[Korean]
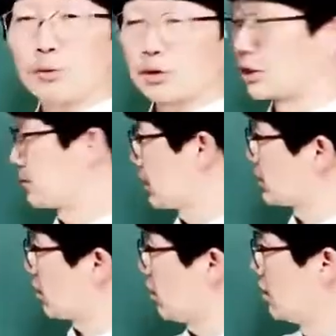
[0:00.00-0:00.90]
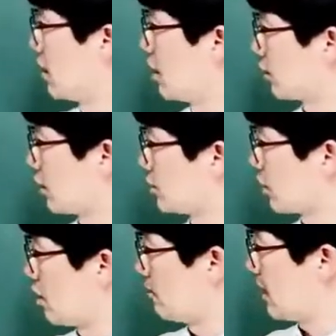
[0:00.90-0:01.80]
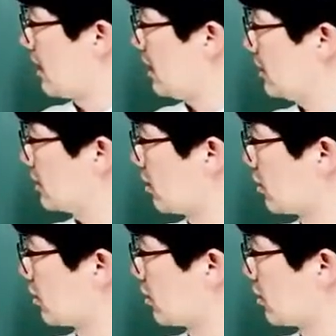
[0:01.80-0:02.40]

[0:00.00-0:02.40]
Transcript: 모습. 그래서 어떤 절망 이런